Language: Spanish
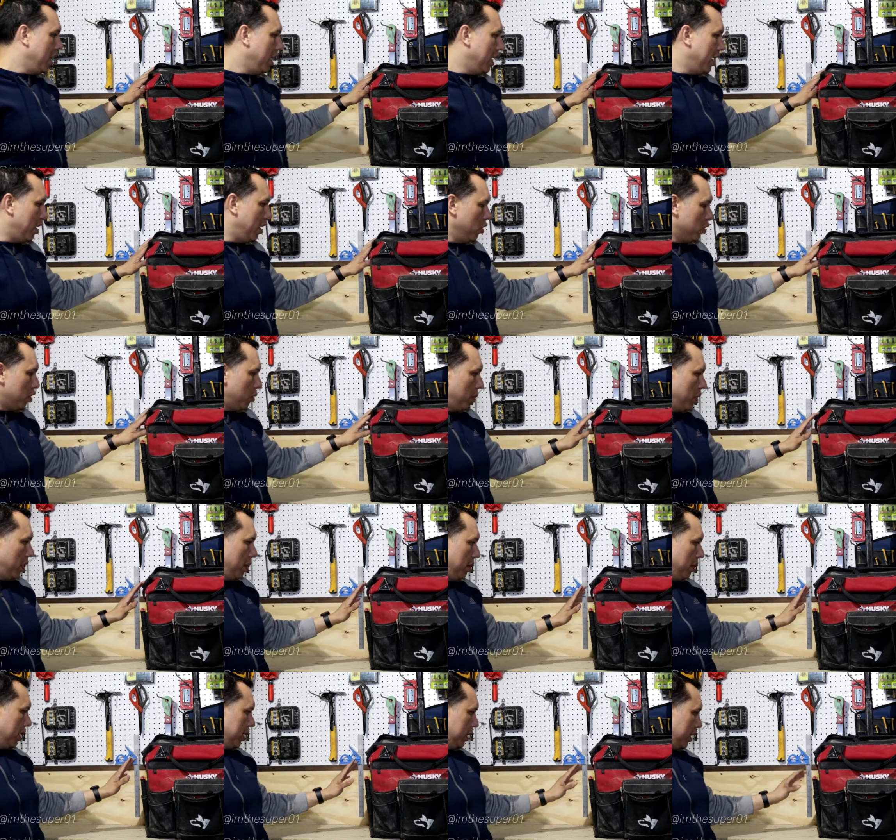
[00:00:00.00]
El otro
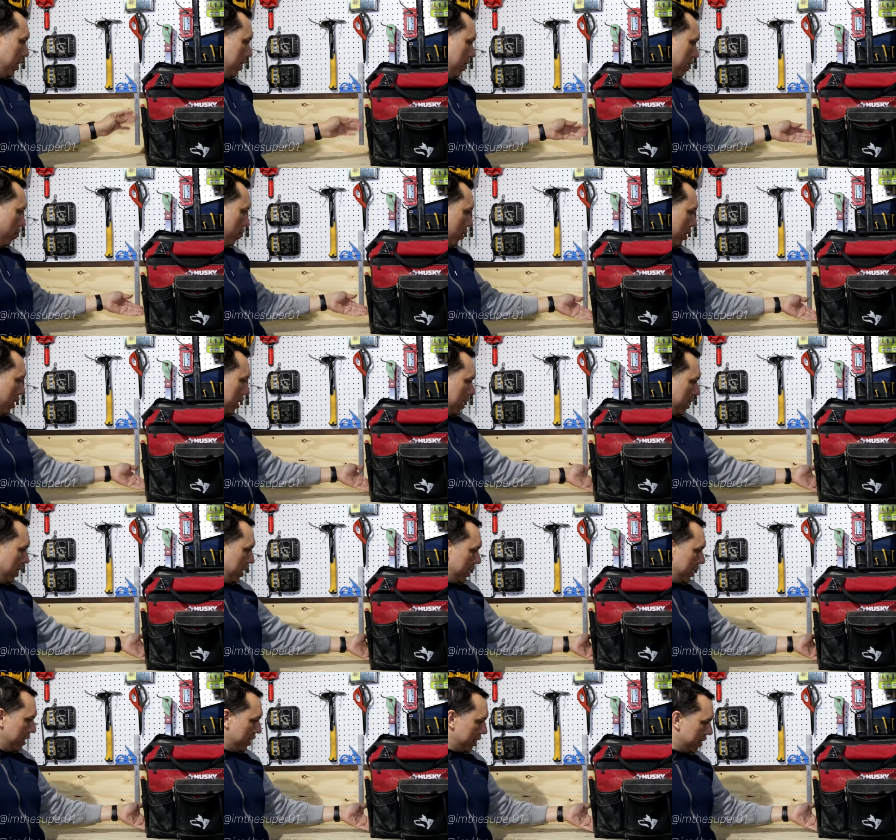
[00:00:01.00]
problema que he tenido es
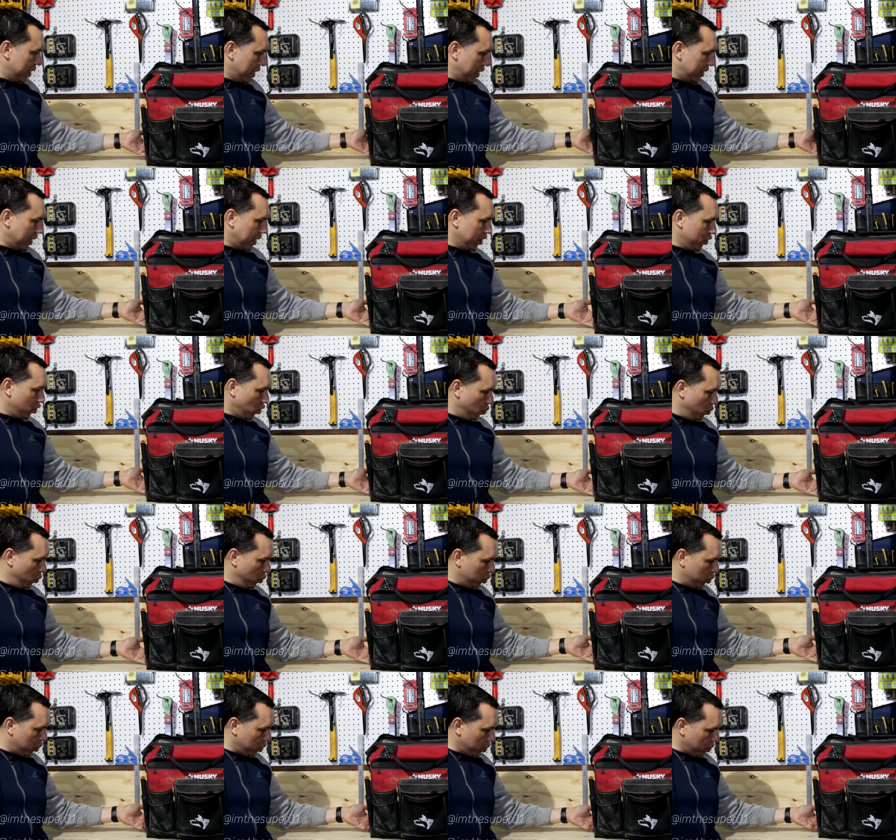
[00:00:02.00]
que de tanto
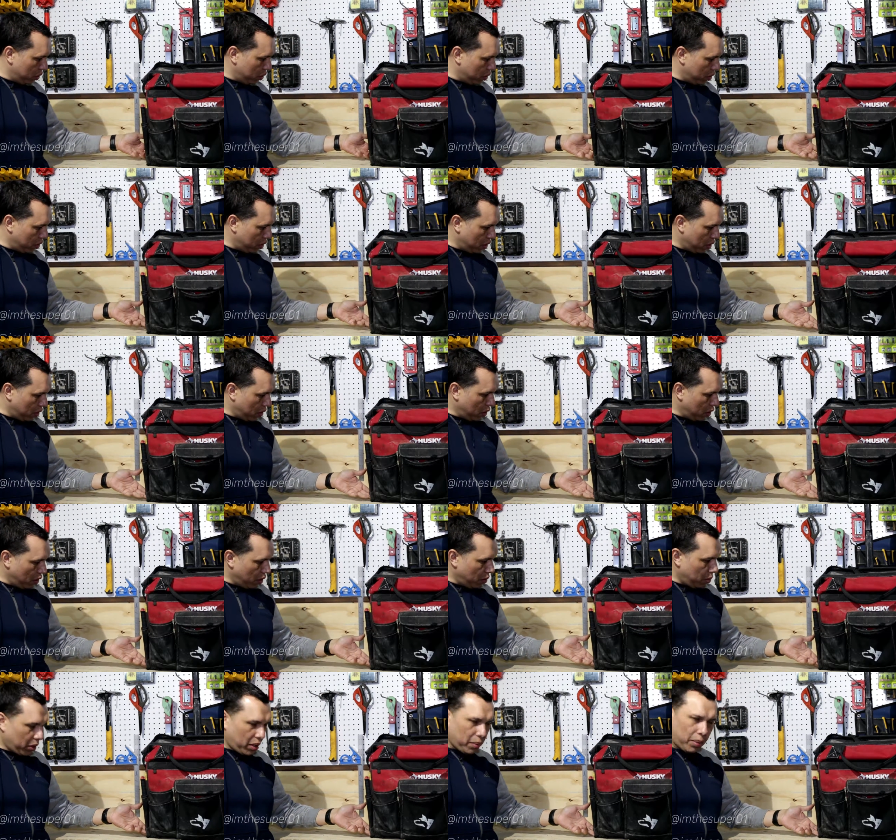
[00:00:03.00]
uso,
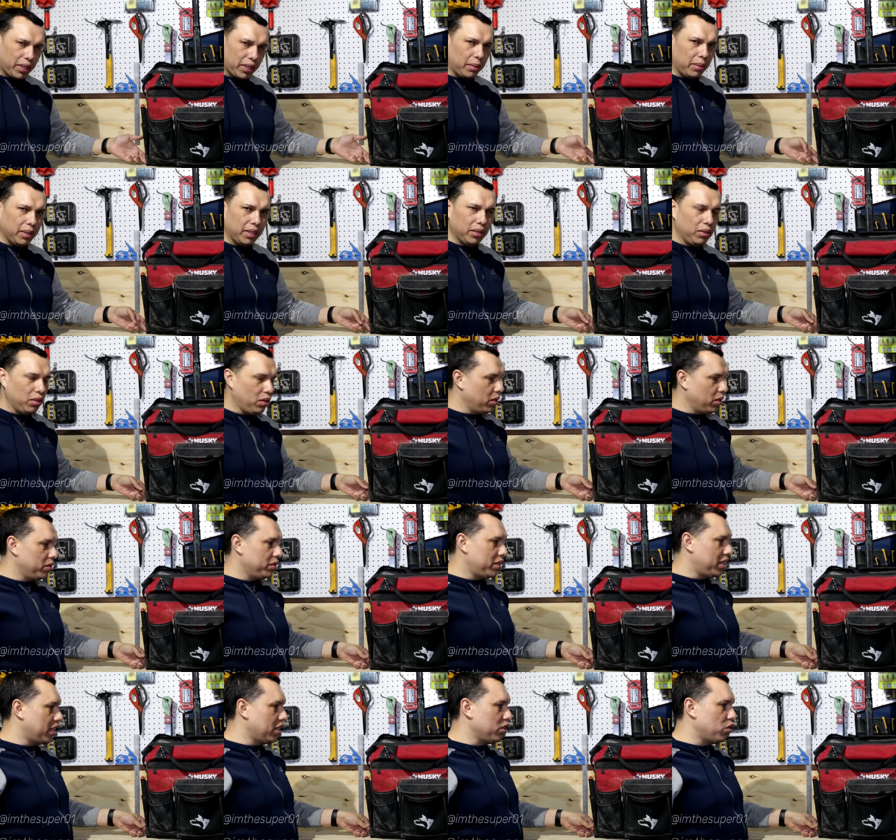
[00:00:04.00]
porque prácticamente no,
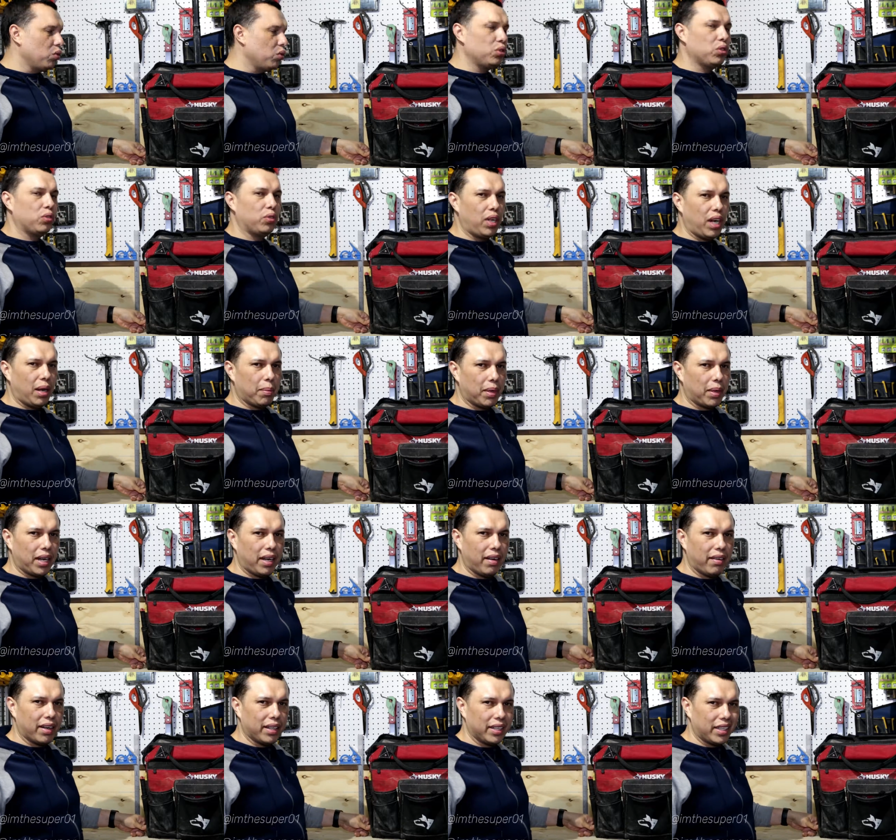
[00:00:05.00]
de tanto uso no es la
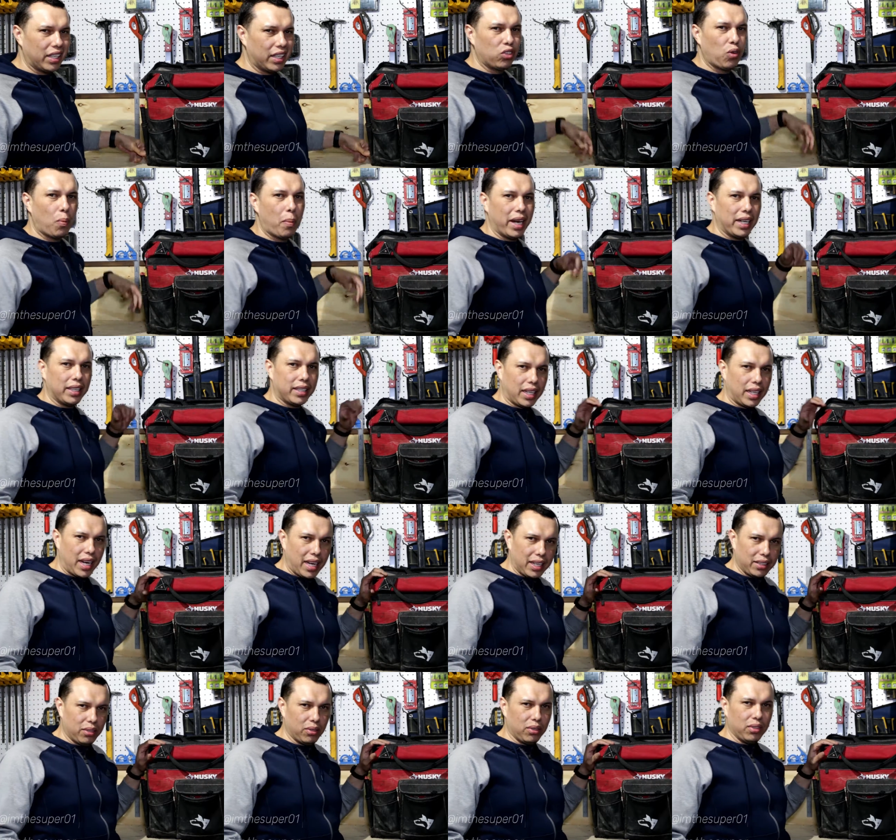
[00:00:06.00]
palabra, de tanto
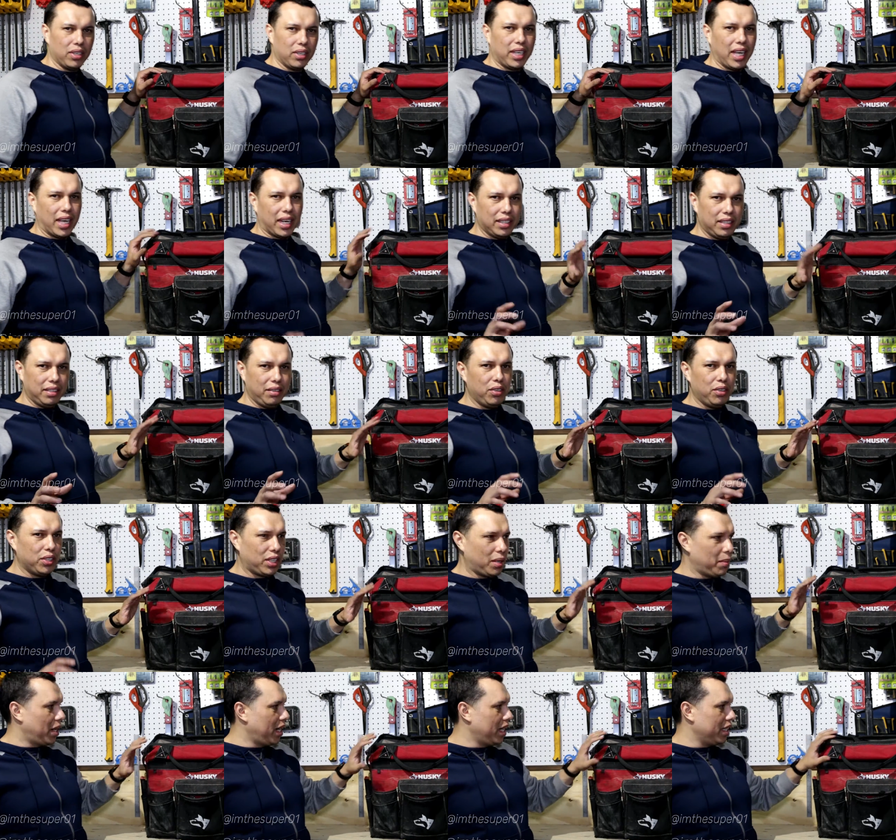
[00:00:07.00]
maltrato que ha recibido
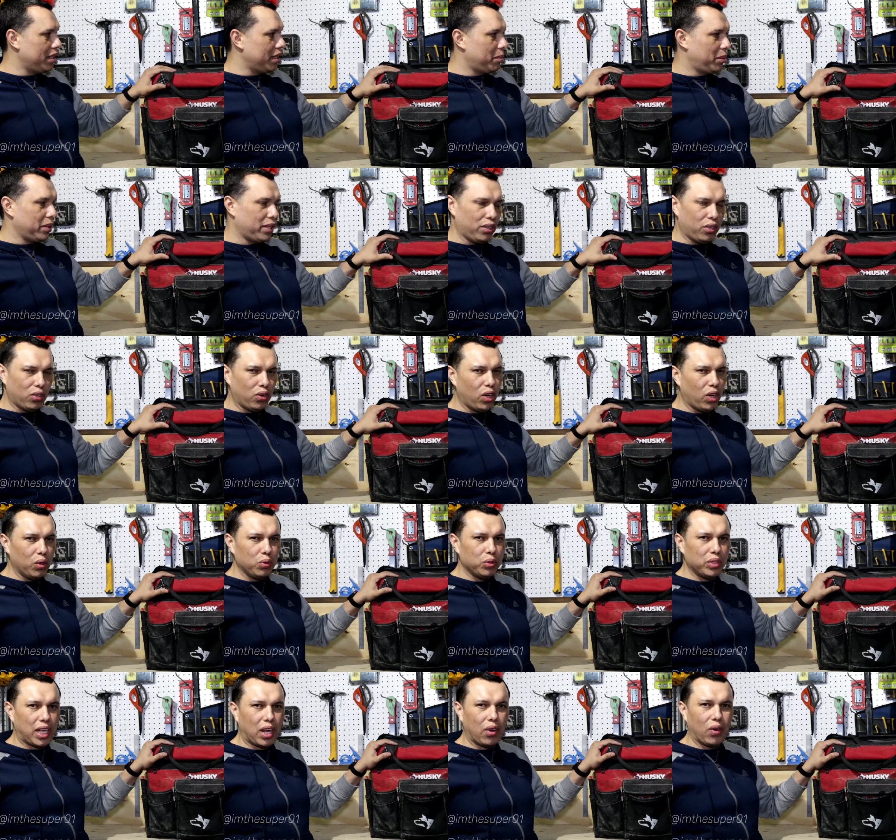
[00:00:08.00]
esta maleta, porque yo no la he
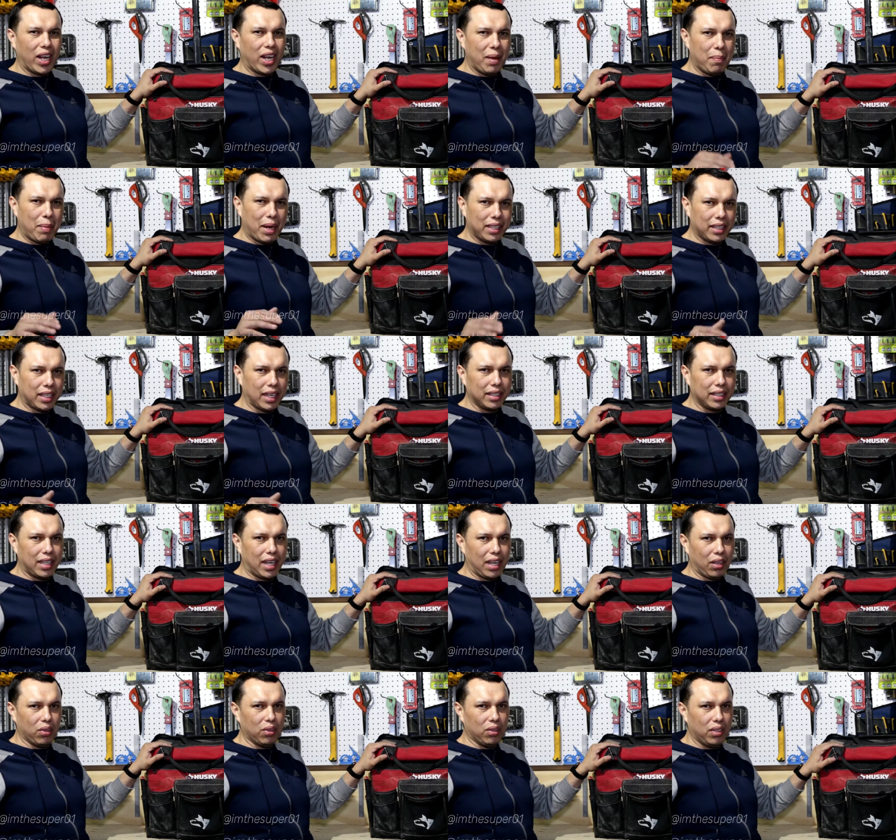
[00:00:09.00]
usado, la he
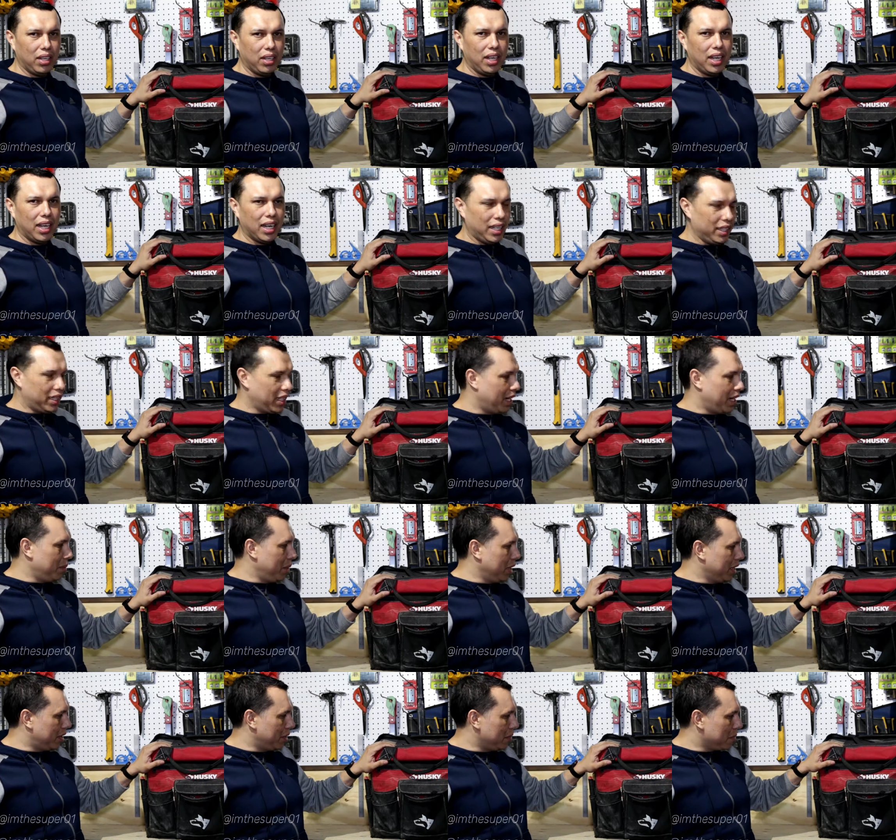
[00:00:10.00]
maltratado
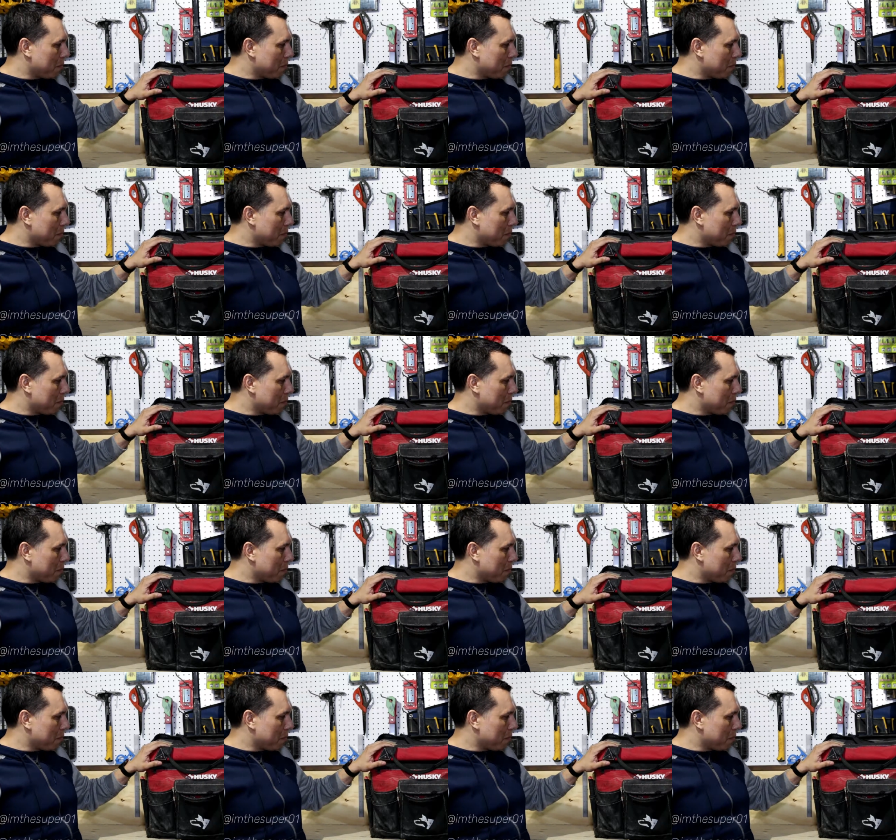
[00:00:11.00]
literalmente.